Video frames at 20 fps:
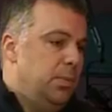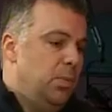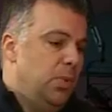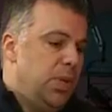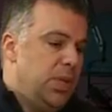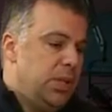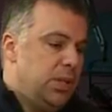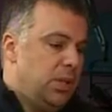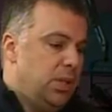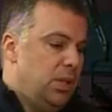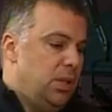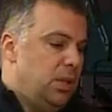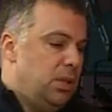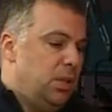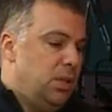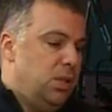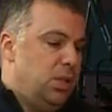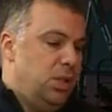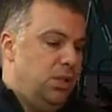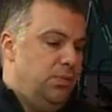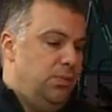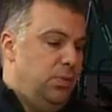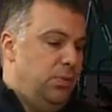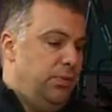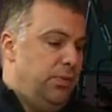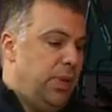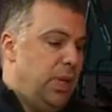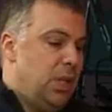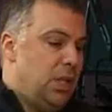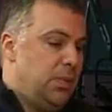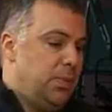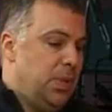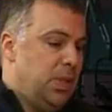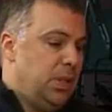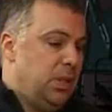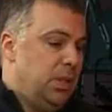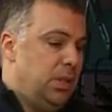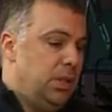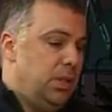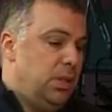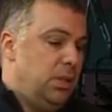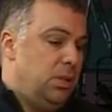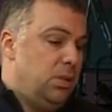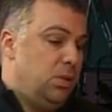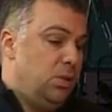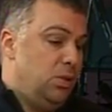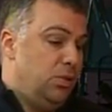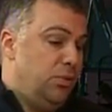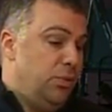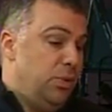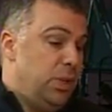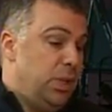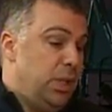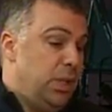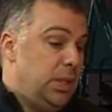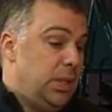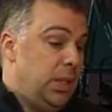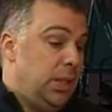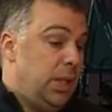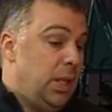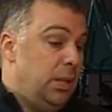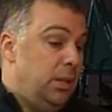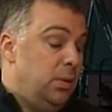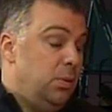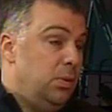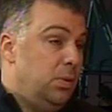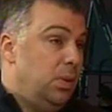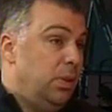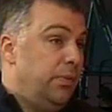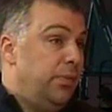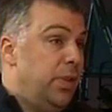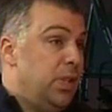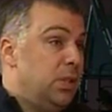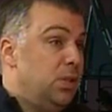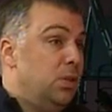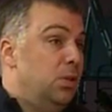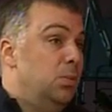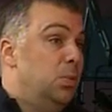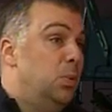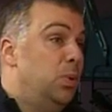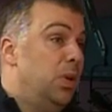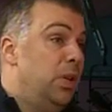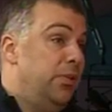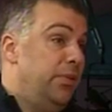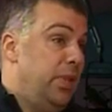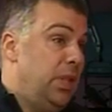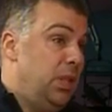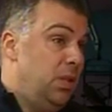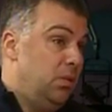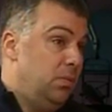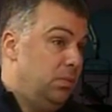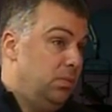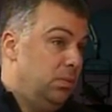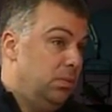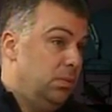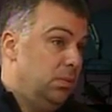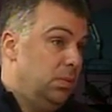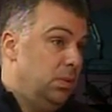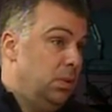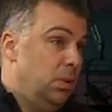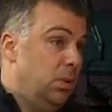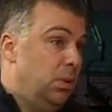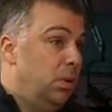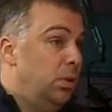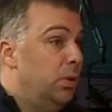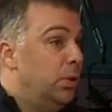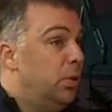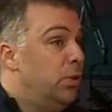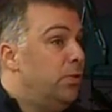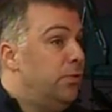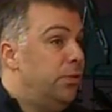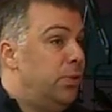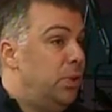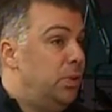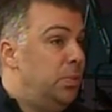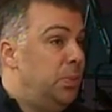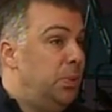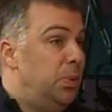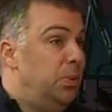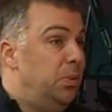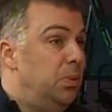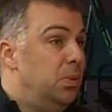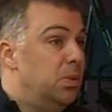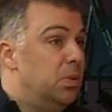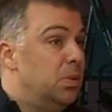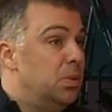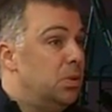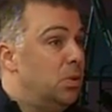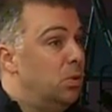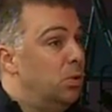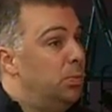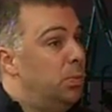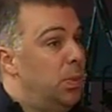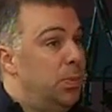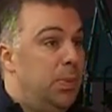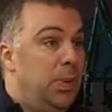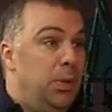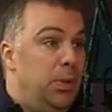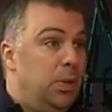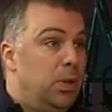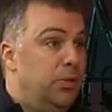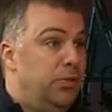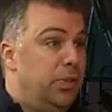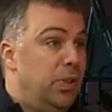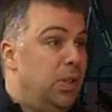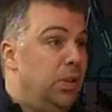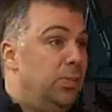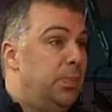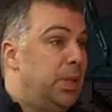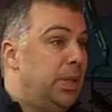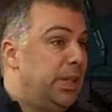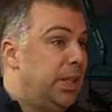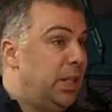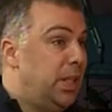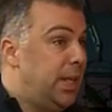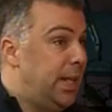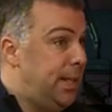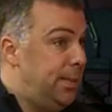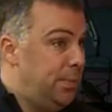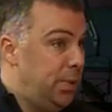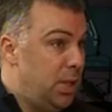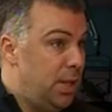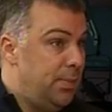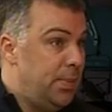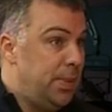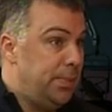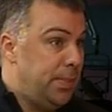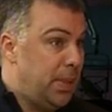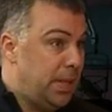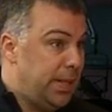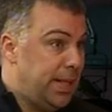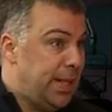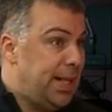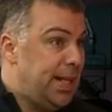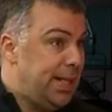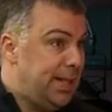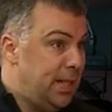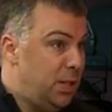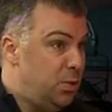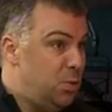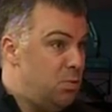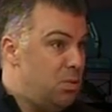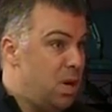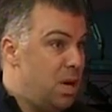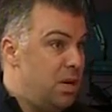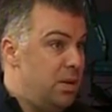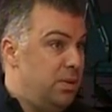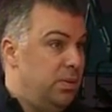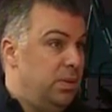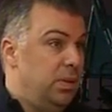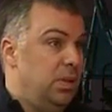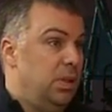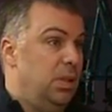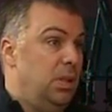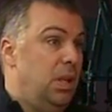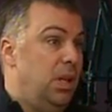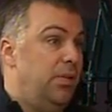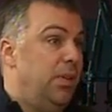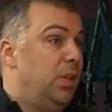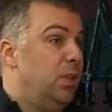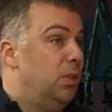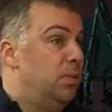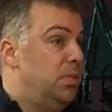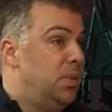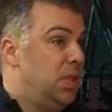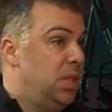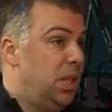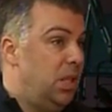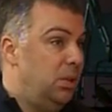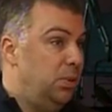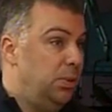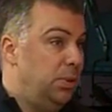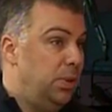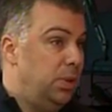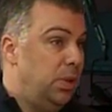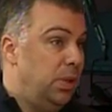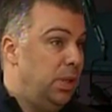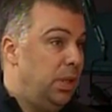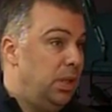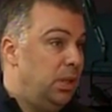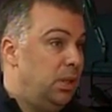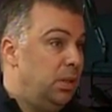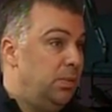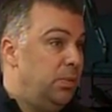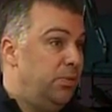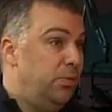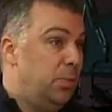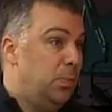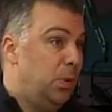moi, ce que, ce que j'ai voulu faire, c'est parce que, tu ce que je veux, c'est que cette année, on leur fasse un beau réveillon. On qu'on mhm. leur offre un peu ce qu'on ne peut pas leur offrir pendant l'année courante, avec un petit cadeau de Noël. Puis il